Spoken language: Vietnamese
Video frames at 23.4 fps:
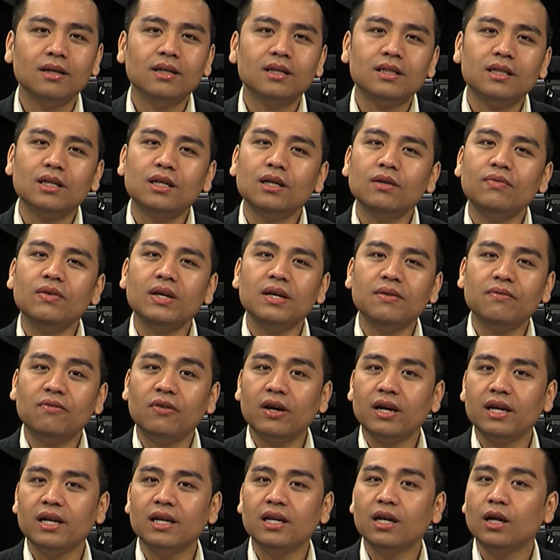Thưa quý vị,
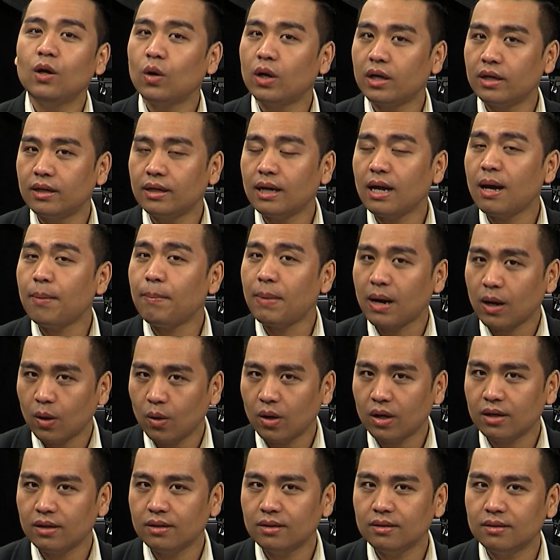vậy luật ra mặc
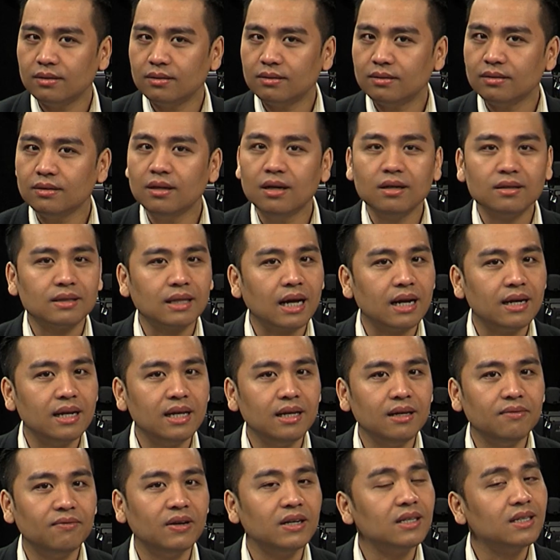luật, đường ta
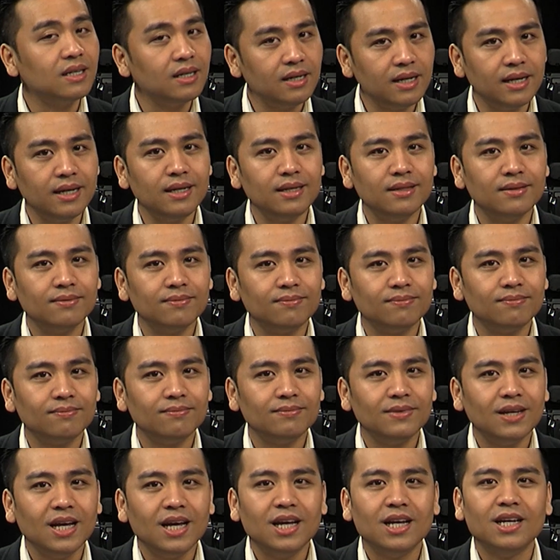đi vẫn cứ đi.
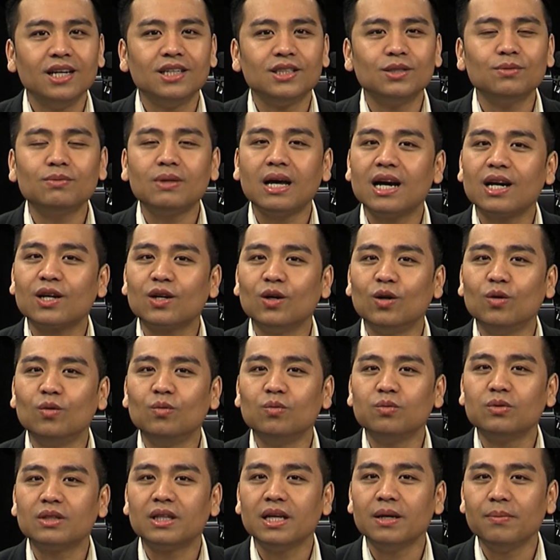Chúng ta
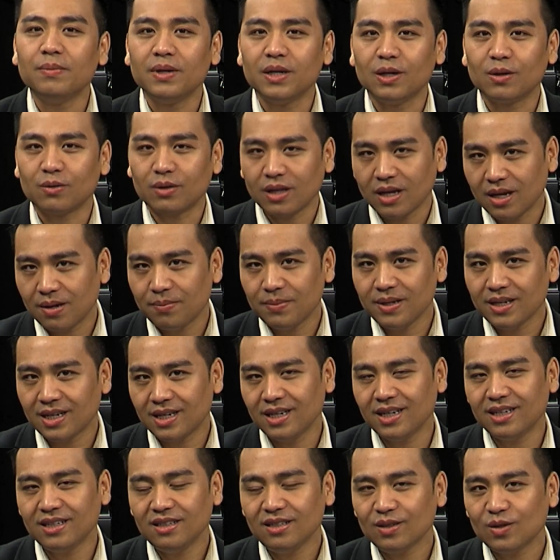cùng tìm hiểu thêm ý
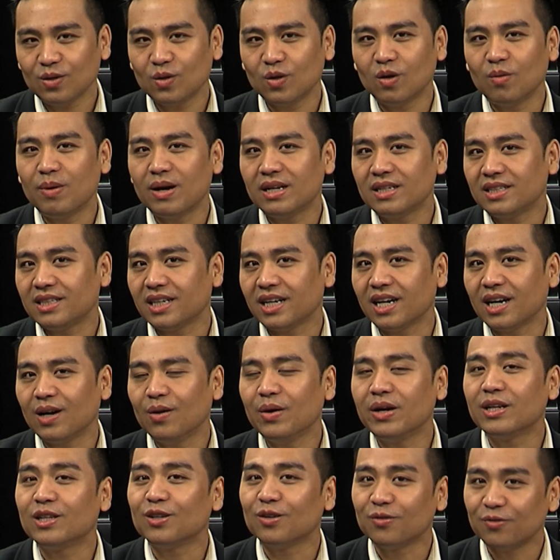kiến của bạn trẻ
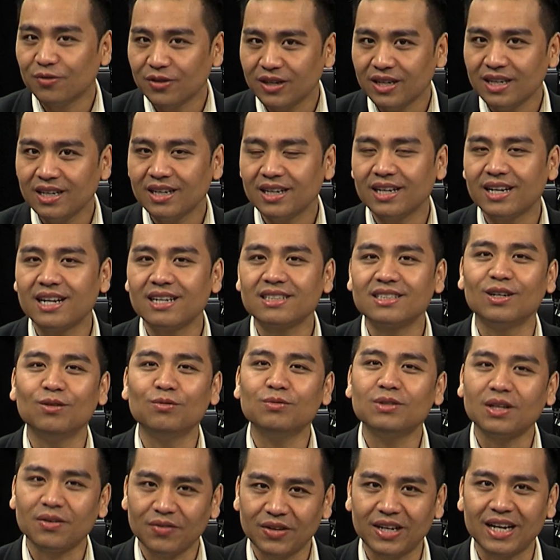Huỳnh Thục Vy hiện đang sống
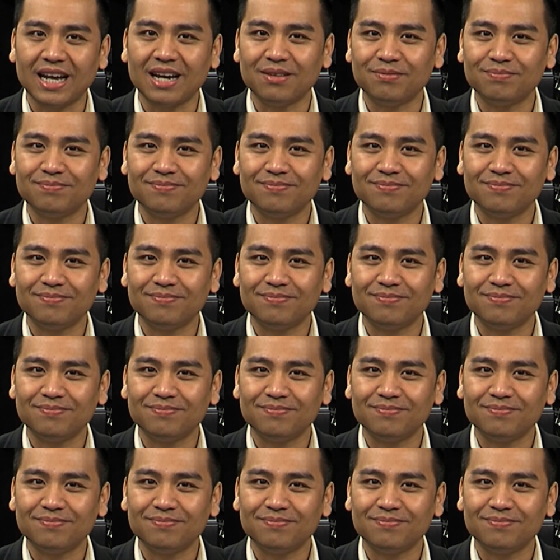tại Việt Nam.